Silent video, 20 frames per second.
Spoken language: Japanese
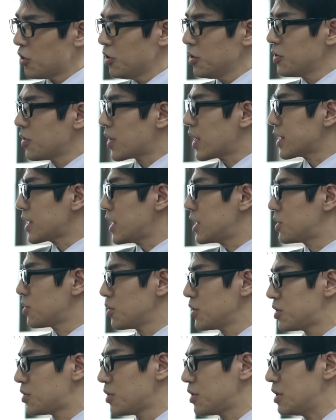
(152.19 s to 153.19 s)
業員の方一
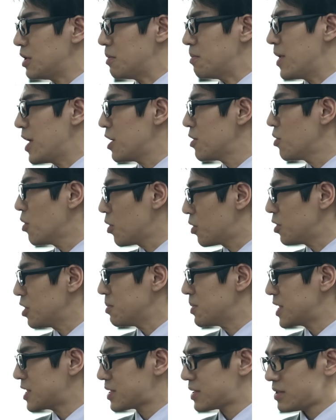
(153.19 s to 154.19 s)
人一人にメールを送
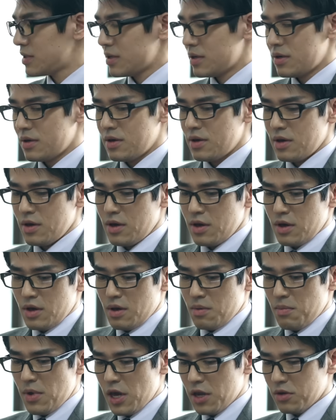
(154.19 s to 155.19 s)
ります
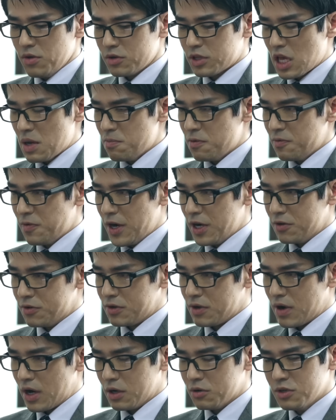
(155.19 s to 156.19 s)
メールの添付ファイル
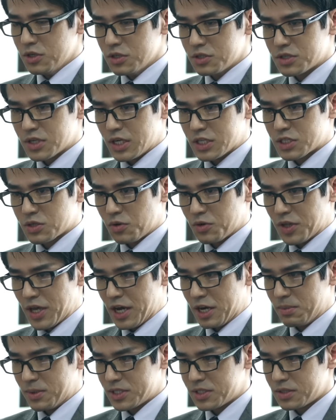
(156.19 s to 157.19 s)
にはウイルスが仕込んで
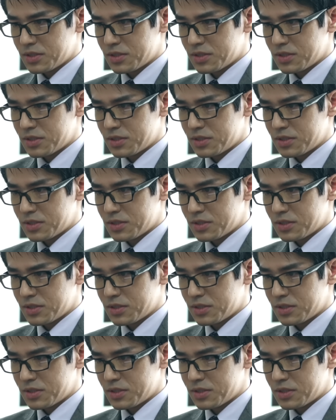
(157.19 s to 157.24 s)
ありま